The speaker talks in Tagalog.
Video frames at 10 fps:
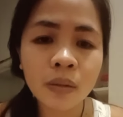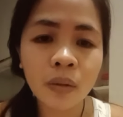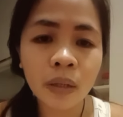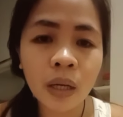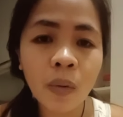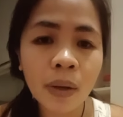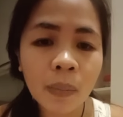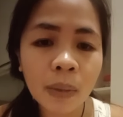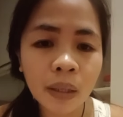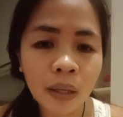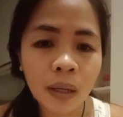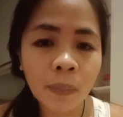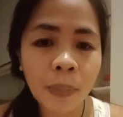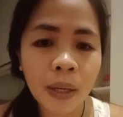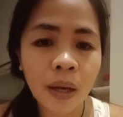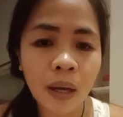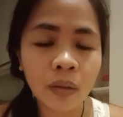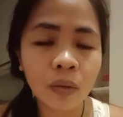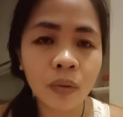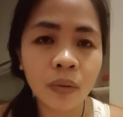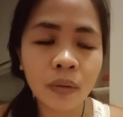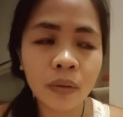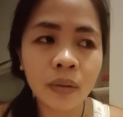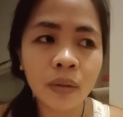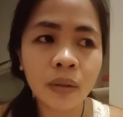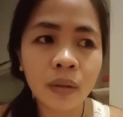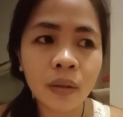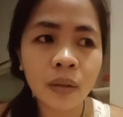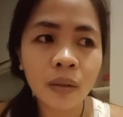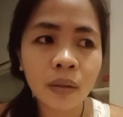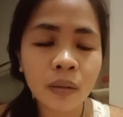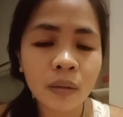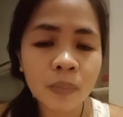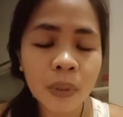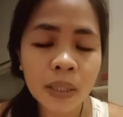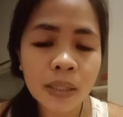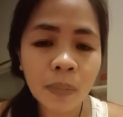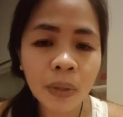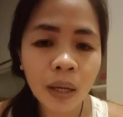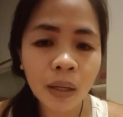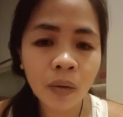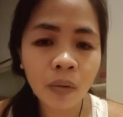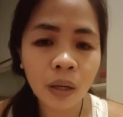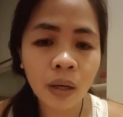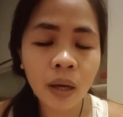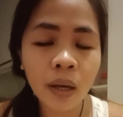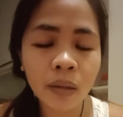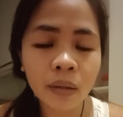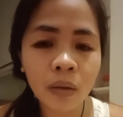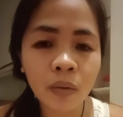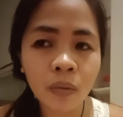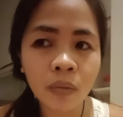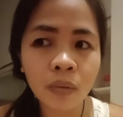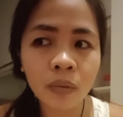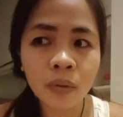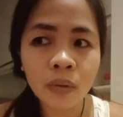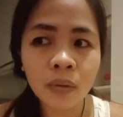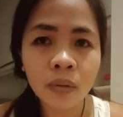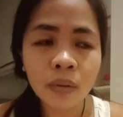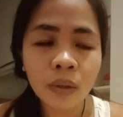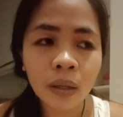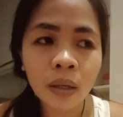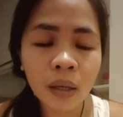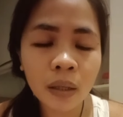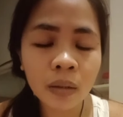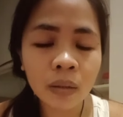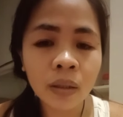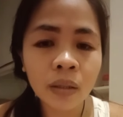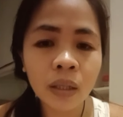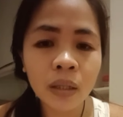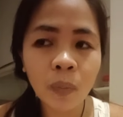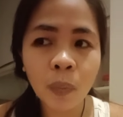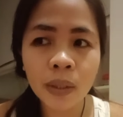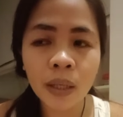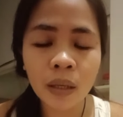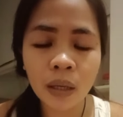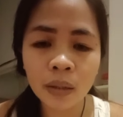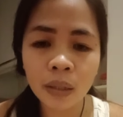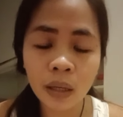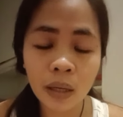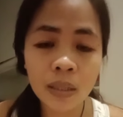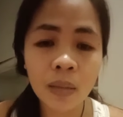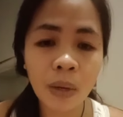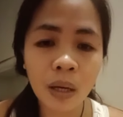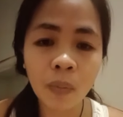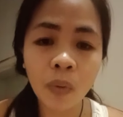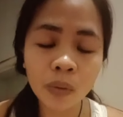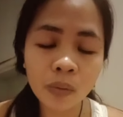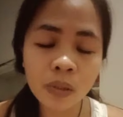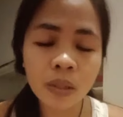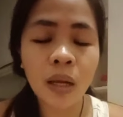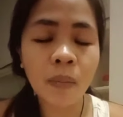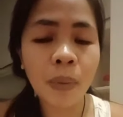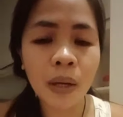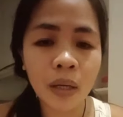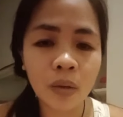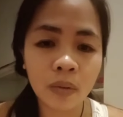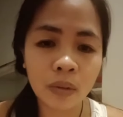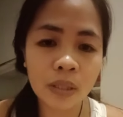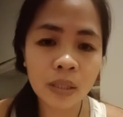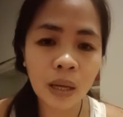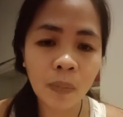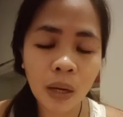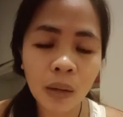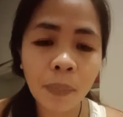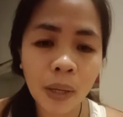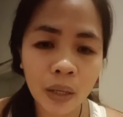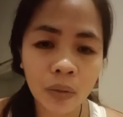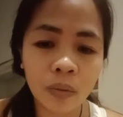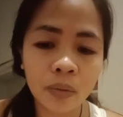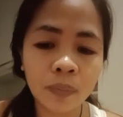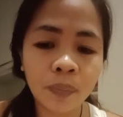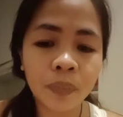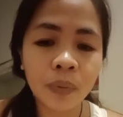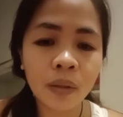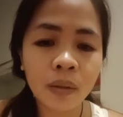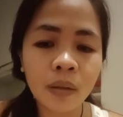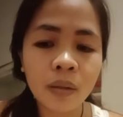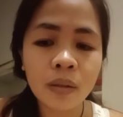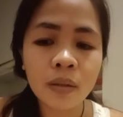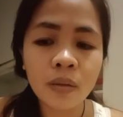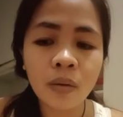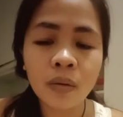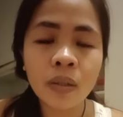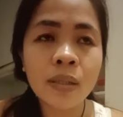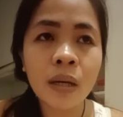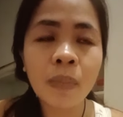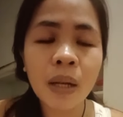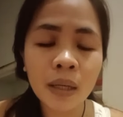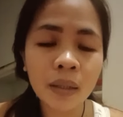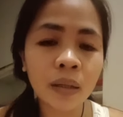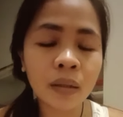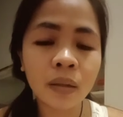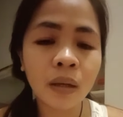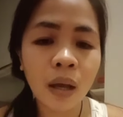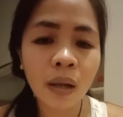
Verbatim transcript: So, nagawa naman nila ng paraan yun. Pinagsabihan ako na kahit anong link, hindi daw pwedeng i-enter kasi mga modus lang pala yun, scam lang pala yun. So, isang malaking uh,